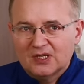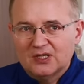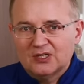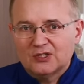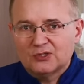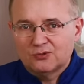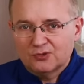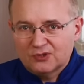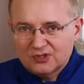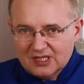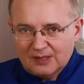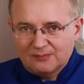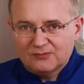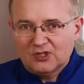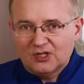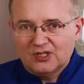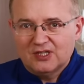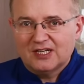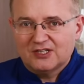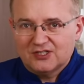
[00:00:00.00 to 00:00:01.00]
E, który nam
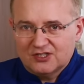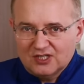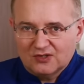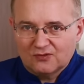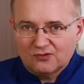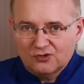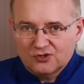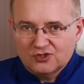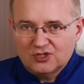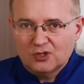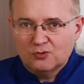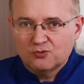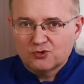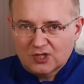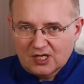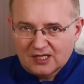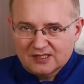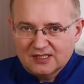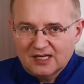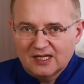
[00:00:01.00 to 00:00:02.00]
te naczynia krążeczne
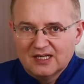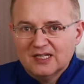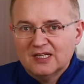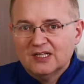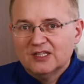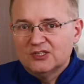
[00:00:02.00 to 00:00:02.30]
uszkadza.